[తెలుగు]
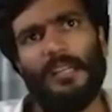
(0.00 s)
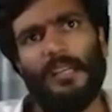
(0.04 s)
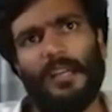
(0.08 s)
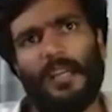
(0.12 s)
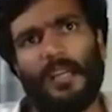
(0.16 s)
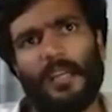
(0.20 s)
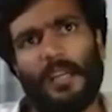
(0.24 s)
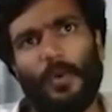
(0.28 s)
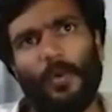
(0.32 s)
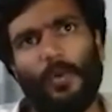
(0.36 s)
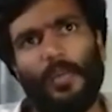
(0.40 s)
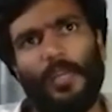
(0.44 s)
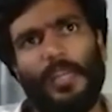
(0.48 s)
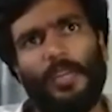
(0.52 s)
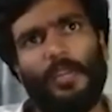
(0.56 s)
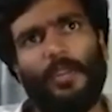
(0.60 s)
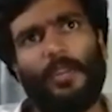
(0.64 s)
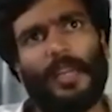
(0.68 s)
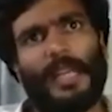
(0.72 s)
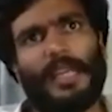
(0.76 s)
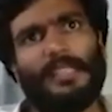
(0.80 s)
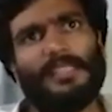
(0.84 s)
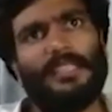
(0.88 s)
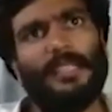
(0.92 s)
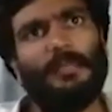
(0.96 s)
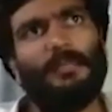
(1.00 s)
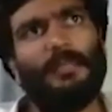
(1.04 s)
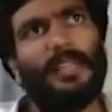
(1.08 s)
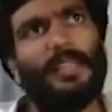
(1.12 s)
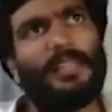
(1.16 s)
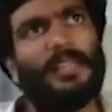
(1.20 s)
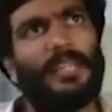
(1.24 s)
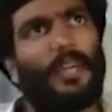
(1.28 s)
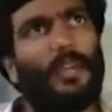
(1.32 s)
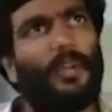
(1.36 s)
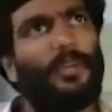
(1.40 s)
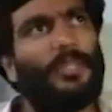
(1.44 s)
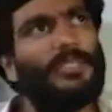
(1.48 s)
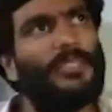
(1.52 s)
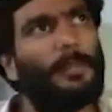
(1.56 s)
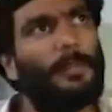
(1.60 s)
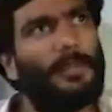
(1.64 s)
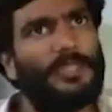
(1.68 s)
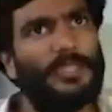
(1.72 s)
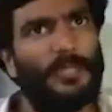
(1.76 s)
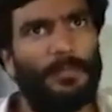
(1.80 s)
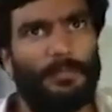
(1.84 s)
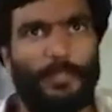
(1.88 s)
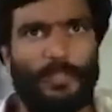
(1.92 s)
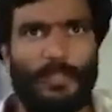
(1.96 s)
రౌడీలు రాజ్యం వెళ్తారు అని
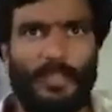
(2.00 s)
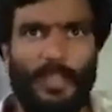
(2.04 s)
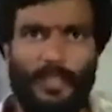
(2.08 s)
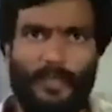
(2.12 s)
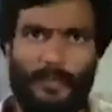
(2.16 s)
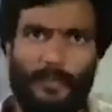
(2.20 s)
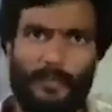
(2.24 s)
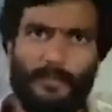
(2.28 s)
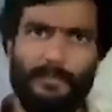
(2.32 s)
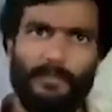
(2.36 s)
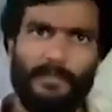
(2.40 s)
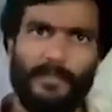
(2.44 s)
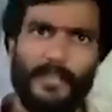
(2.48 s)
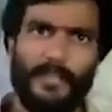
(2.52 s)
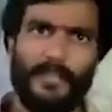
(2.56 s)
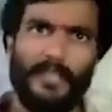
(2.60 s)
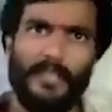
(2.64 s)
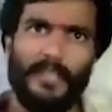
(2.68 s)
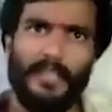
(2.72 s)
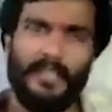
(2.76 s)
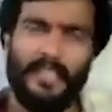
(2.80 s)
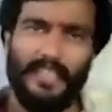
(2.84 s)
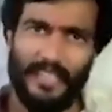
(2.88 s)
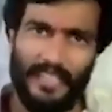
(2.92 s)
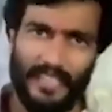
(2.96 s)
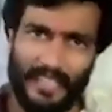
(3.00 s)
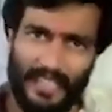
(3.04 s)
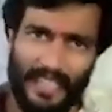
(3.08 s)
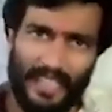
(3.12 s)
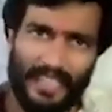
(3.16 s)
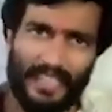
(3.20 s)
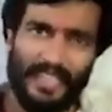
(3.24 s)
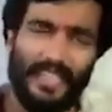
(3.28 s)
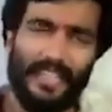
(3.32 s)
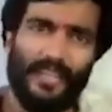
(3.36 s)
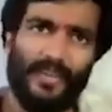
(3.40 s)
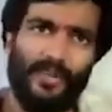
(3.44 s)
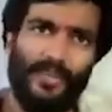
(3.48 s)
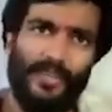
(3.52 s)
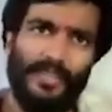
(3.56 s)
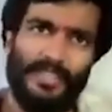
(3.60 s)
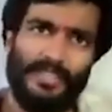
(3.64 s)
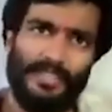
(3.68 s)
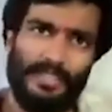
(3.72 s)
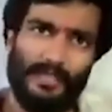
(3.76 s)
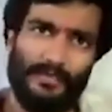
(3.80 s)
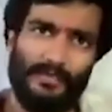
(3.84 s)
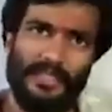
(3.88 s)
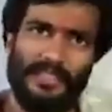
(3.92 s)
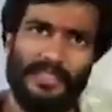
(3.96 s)
చెప్పి చెప్తున్నారు నేనా అన్న
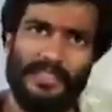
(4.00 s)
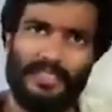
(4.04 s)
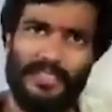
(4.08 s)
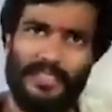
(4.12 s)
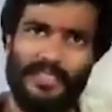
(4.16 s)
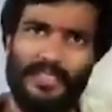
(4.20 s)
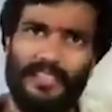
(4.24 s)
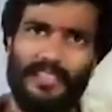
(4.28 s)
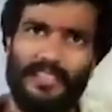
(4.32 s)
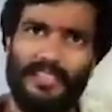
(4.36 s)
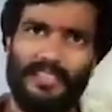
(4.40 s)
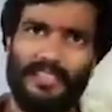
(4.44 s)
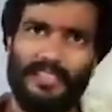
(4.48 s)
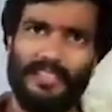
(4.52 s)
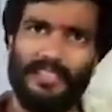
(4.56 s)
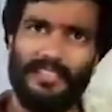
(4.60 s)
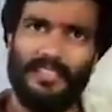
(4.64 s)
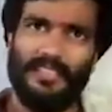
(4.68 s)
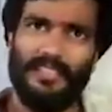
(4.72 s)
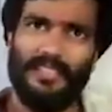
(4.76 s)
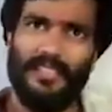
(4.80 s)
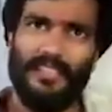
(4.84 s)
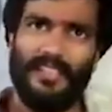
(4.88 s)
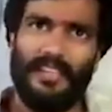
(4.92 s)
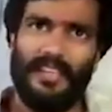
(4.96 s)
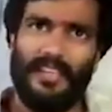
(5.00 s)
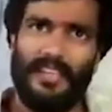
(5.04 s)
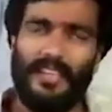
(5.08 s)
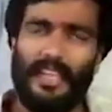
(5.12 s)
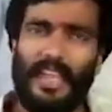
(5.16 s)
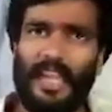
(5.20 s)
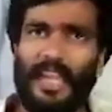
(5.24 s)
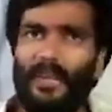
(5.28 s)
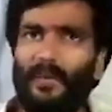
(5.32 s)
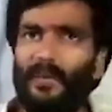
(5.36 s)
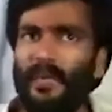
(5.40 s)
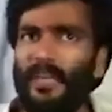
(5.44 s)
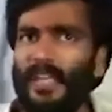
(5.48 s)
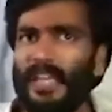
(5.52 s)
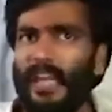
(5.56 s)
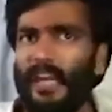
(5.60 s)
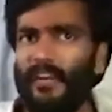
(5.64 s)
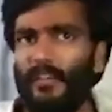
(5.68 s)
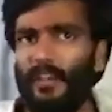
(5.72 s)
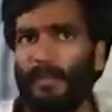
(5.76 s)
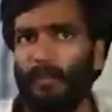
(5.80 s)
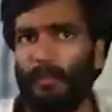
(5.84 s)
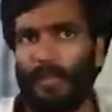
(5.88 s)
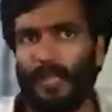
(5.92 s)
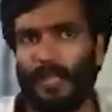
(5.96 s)
రౌడీజం చేస్తాండేది నలభై
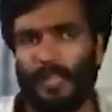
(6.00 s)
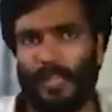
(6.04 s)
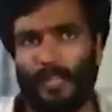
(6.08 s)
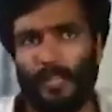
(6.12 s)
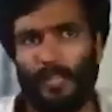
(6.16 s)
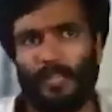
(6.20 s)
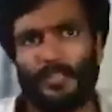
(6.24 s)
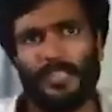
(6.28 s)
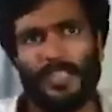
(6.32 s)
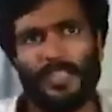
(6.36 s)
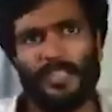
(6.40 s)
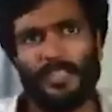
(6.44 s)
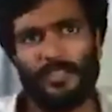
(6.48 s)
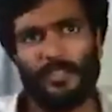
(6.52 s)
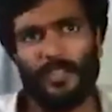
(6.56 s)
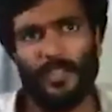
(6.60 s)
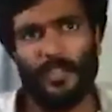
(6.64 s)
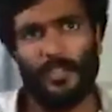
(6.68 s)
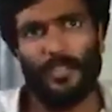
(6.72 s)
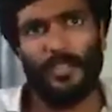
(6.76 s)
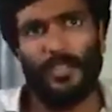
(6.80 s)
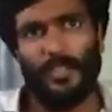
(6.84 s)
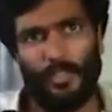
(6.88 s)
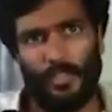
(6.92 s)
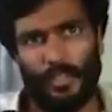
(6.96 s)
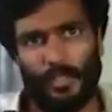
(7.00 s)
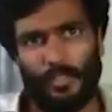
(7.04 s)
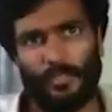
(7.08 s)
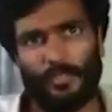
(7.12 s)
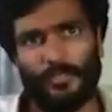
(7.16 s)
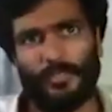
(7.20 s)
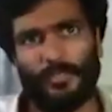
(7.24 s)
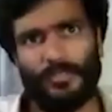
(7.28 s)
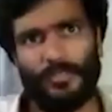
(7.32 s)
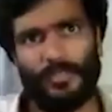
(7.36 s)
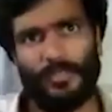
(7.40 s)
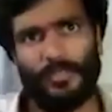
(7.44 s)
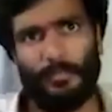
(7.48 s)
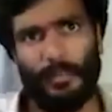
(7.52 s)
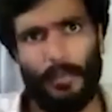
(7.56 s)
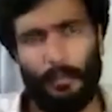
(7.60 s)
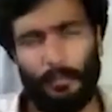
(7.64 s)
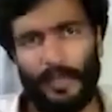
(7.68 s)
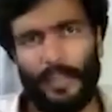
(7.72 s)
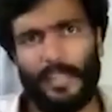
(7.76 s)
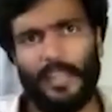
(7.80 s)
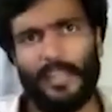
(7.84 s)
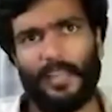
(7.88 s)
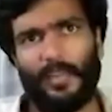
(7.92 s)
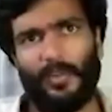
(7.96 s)
యాభై మర్డర్లు చేసిన వాళ్ళు ఈరోజు
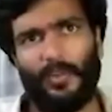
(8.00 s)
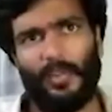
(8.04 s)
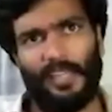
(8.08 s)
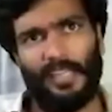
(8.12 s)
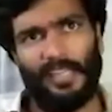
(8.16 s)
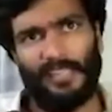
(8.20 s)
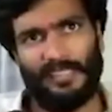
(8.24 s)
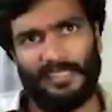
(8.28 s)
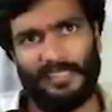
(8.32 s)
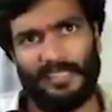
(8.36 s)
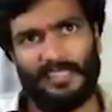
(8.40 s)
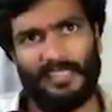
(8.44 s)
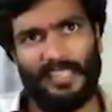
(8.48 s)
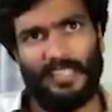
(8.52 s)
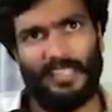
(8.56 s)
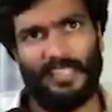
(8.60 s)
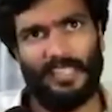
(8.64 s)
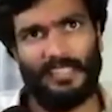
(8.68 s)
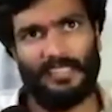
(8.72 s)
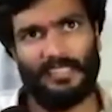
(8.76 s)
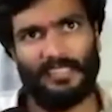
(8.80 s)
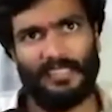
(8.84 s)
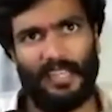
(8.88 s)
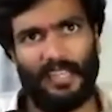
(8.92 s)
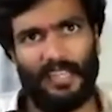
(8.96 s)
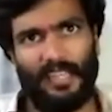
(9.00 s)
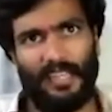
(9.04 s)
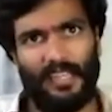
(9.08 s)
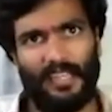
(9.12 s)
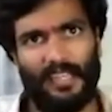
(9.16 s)
మమ్మల్ని రౌడీలను చిత్రీకరిస్తారా